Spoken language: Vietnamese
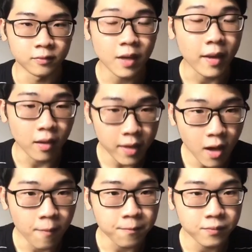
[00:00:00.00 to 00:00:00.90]
Các bạn có biết
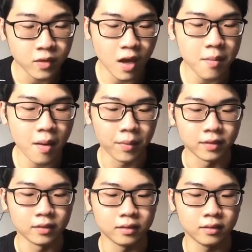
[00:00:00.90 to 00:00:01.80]
không, khi mà
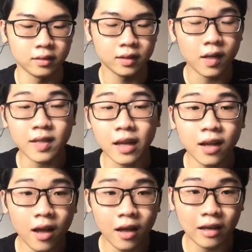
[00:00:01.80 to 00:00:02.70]
mình so sánh
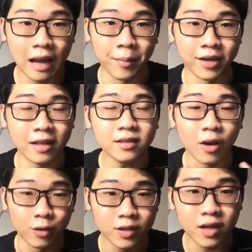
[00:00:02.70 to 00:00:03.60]
á, là mình đã
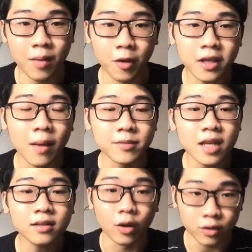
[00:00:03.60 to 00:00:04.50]
tự sinh ra một cái cảm
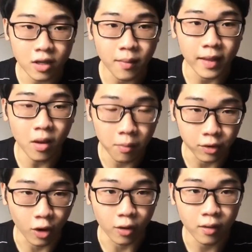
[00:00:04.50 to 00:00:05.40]
giác tự ti cho bản thân
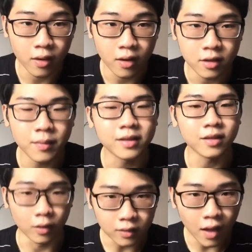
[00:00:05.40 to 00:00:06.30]
mình rồi nhưng mà
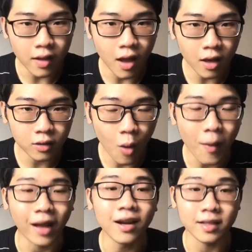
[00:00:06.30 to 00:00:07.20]
tự ti á không
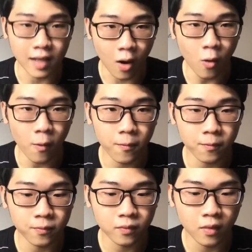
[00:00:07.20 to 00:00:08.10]
hẳn là xấu
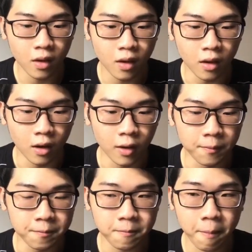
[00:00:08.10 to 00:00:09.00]

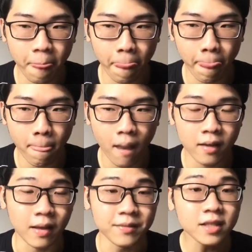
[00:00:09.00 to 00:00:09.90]
um,
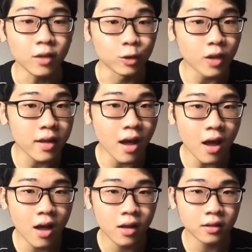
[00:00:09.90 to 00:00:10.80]
cảm giác tự ti á
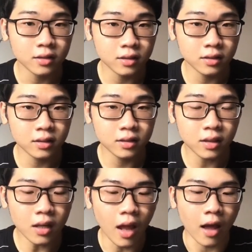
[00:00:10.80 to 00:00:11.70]

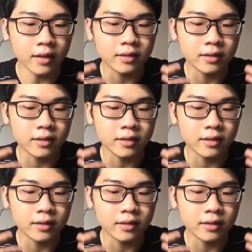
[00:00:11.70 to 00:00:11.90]
có thể